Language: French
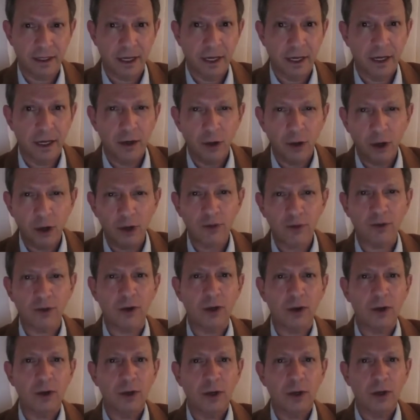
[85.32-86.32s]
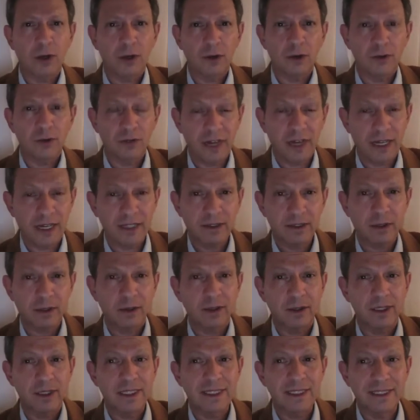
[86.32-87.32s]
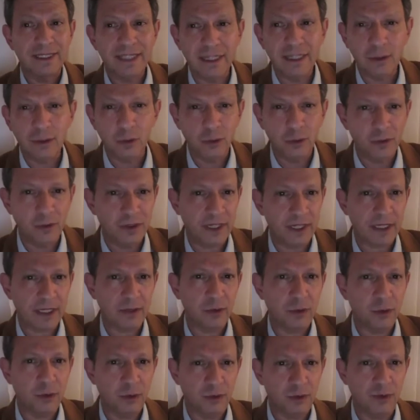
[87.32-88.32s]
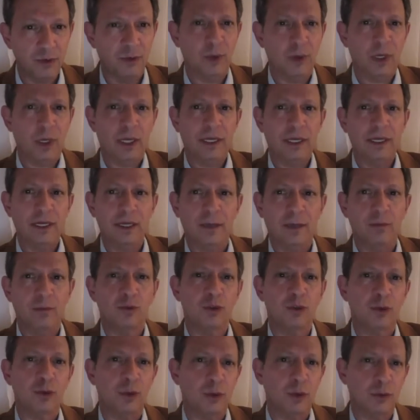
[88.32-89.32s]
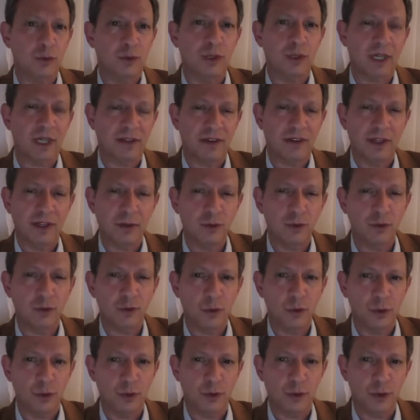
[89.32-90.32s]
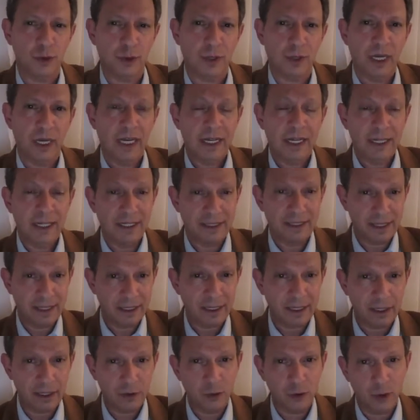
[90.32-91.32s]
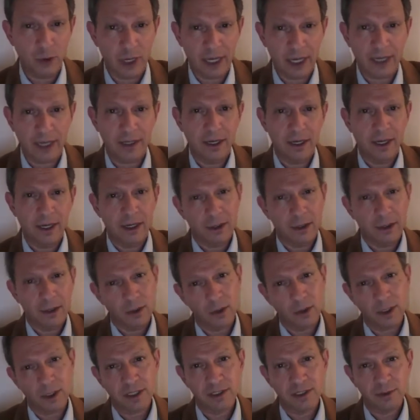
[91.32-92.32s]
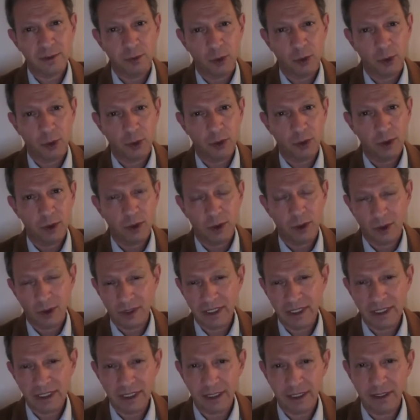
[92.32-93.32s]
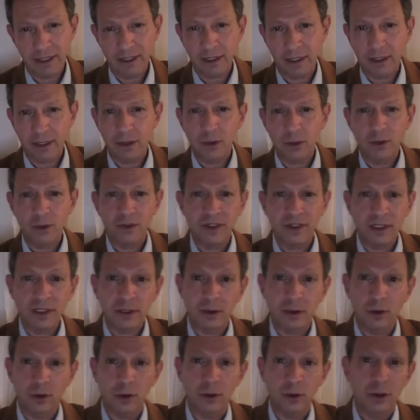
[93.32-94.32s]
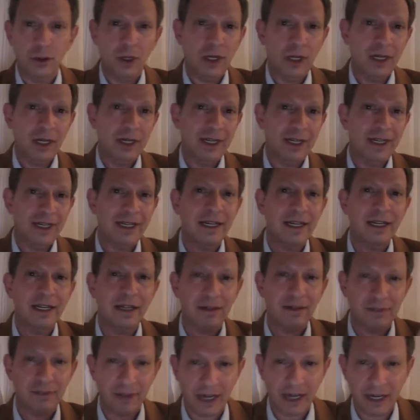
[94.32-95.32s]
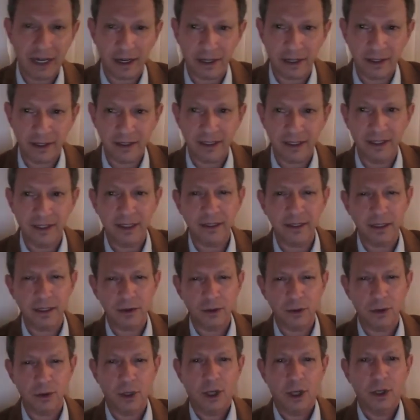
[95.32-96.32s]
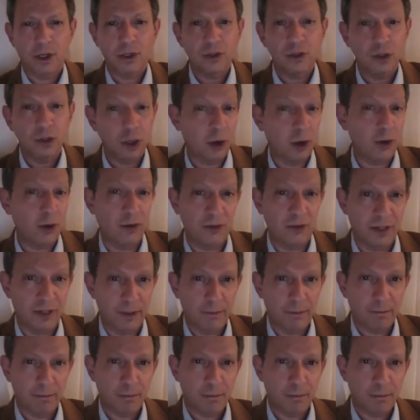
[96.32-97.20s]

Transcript: L'œuvre va être découverte au fur et à mesure du travail du sculpteur. Et cet acte-là correspond en italien au fait de levare, c'est-à-dire d'enlever.